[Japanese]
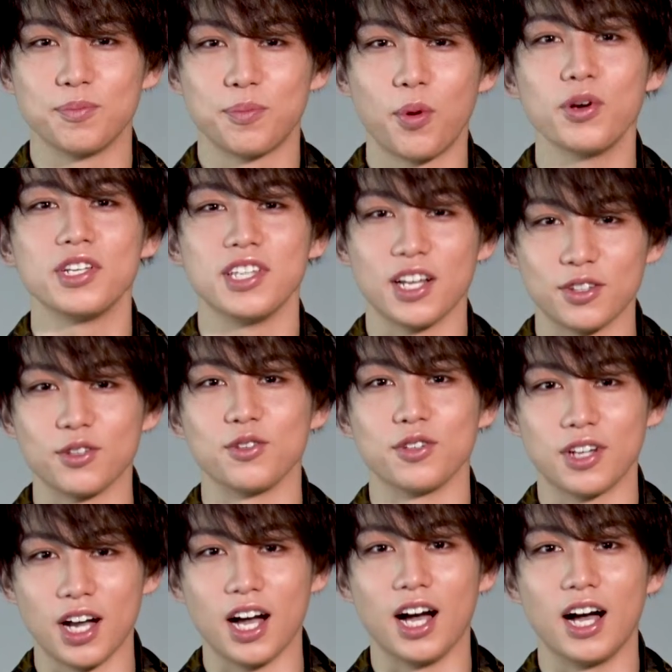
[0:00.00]
ぽいなとい
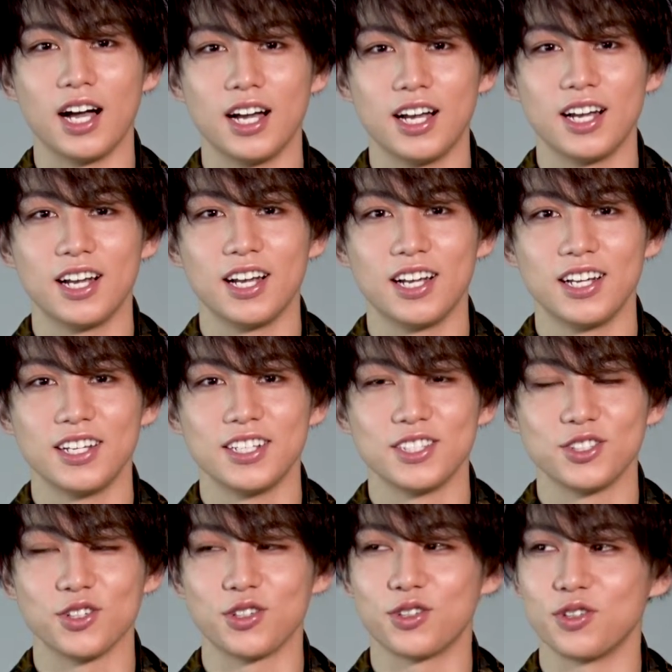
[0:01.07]
うか
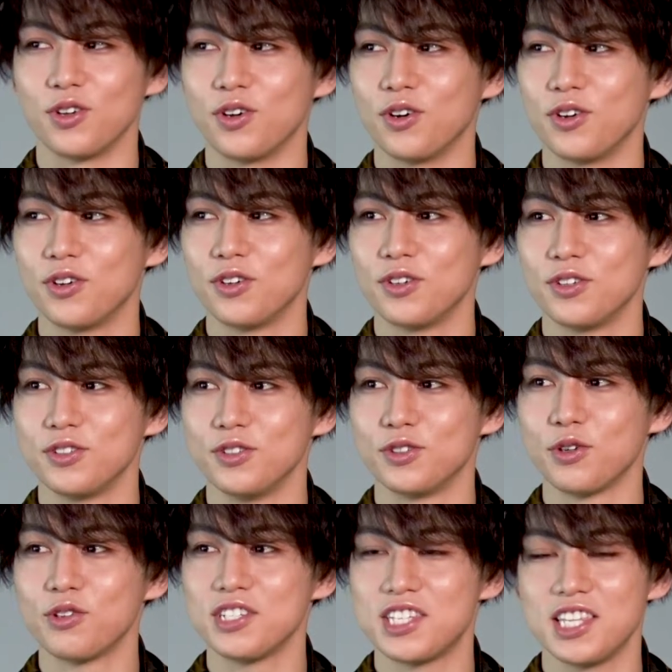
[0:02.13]
ちょっとゆ
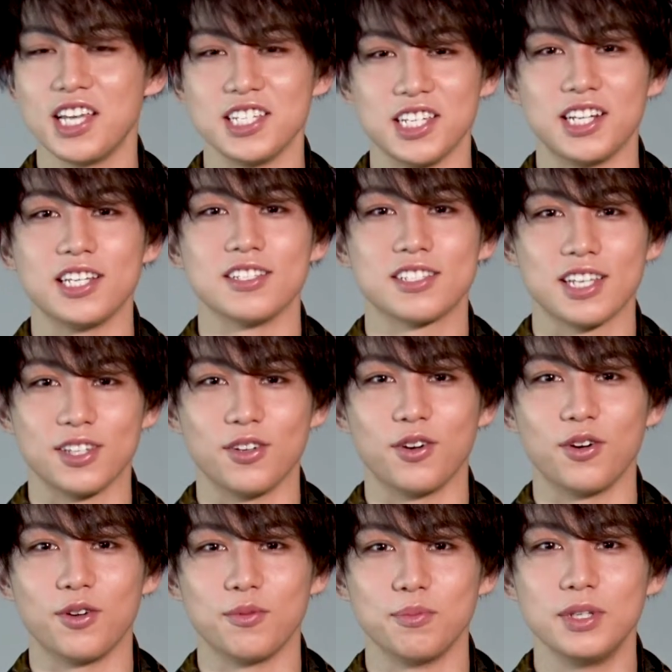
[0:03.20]
とり世代じゃないですけ
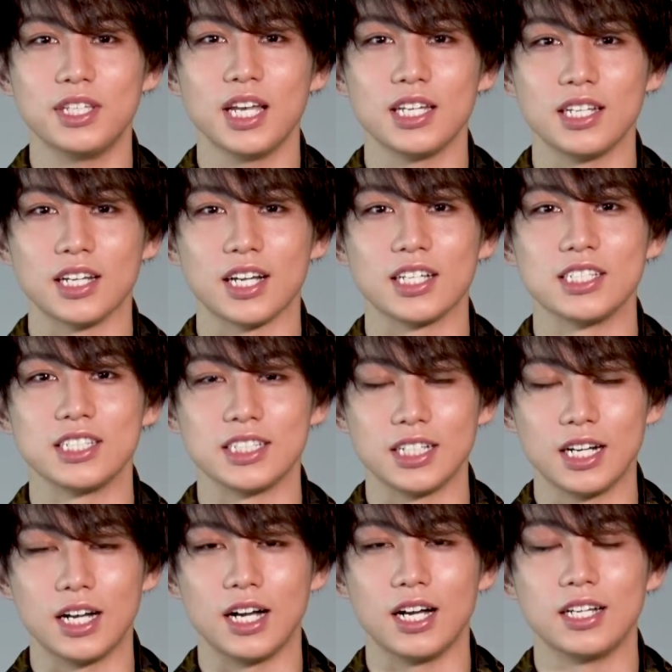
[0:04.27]
どみたいな感じ
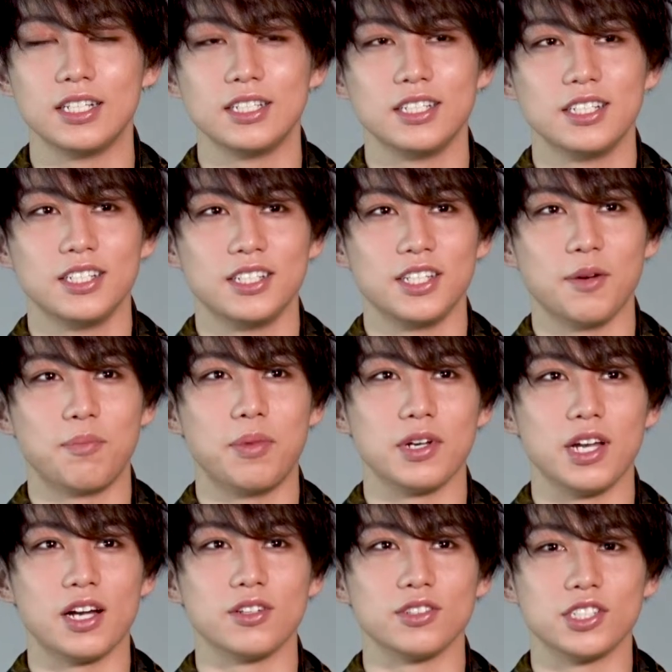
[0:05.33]
がやっぱ
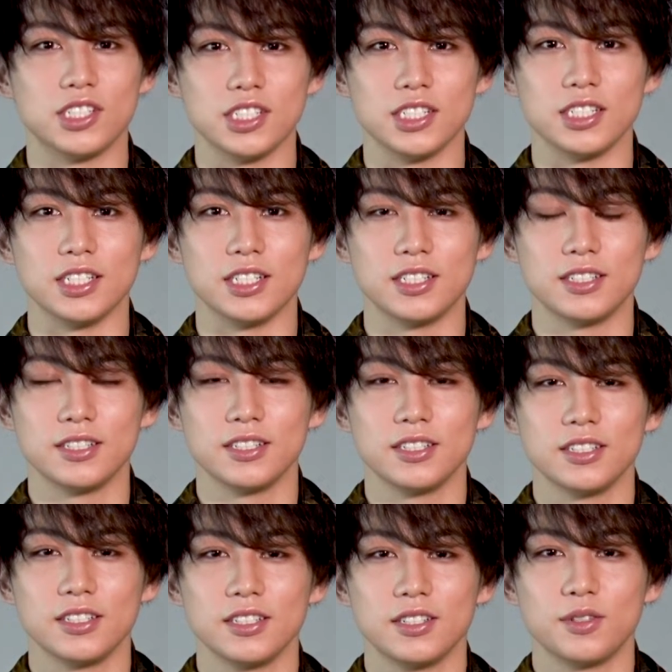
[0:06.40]
りあるし
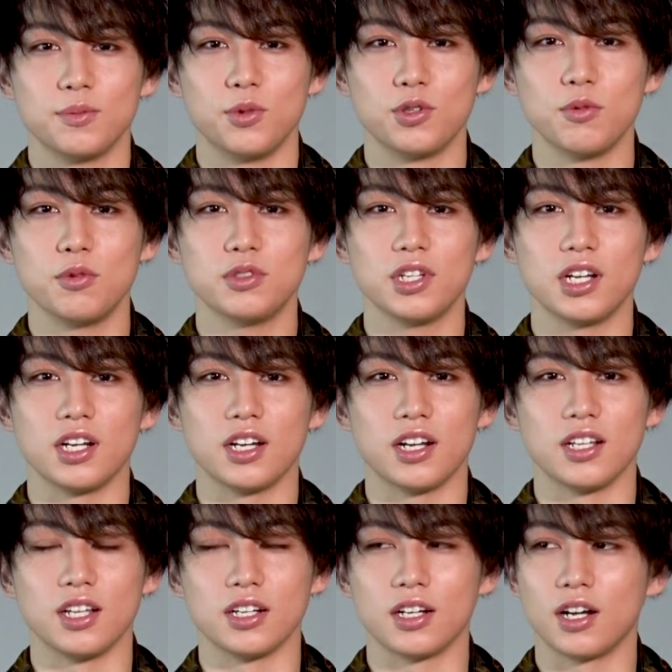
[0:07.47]
僕も普段か
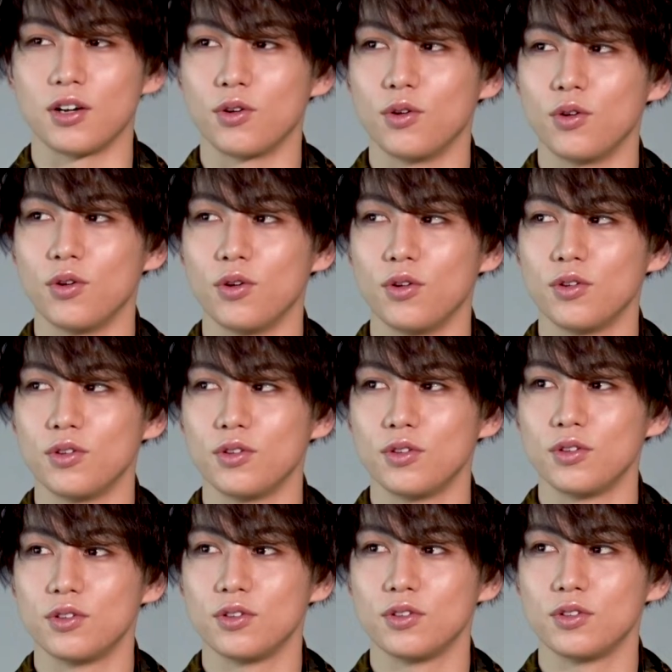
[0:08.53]
らなんかこう
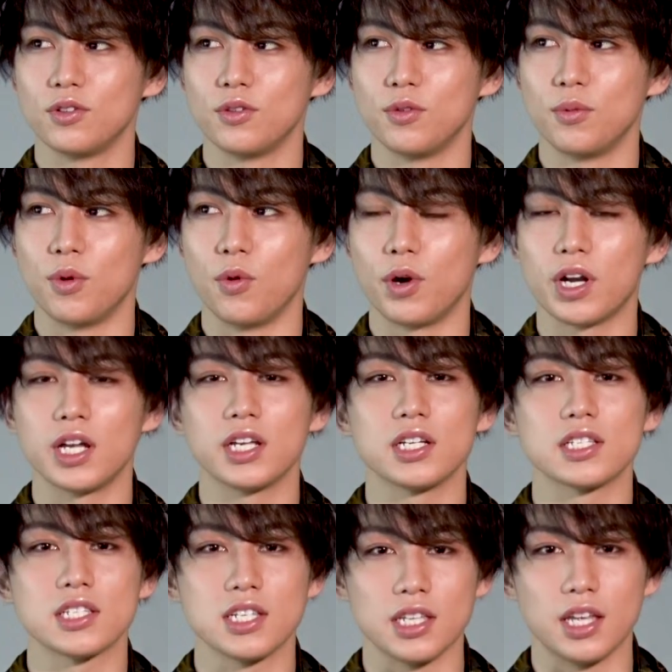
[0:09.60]
もうお笑いが
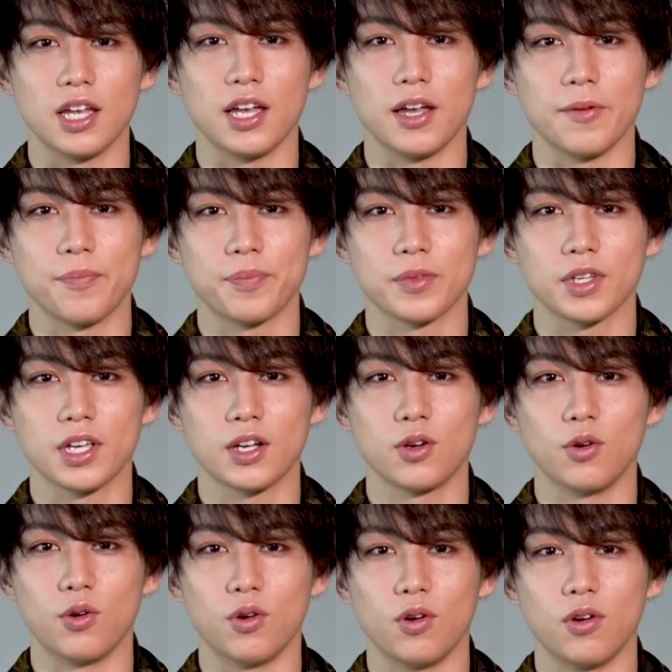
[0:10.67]
好きで結
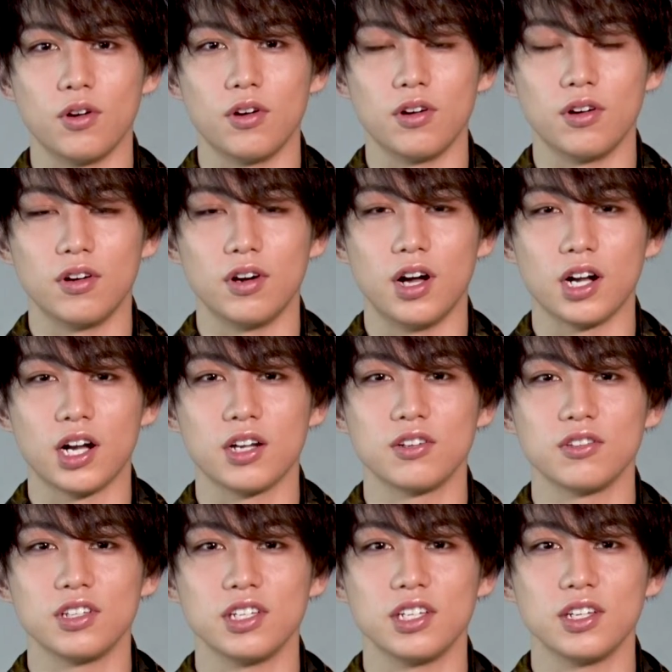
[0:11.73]
構明
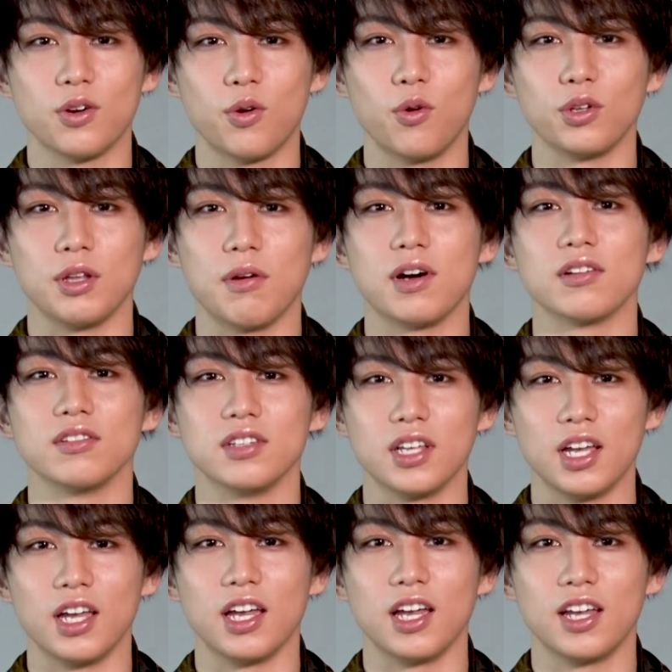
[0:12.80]
るい方ではあるん
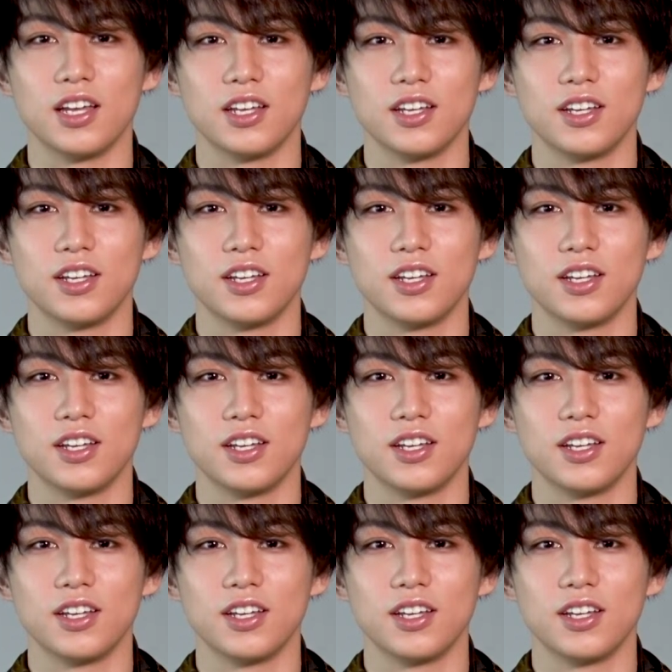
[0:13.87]
で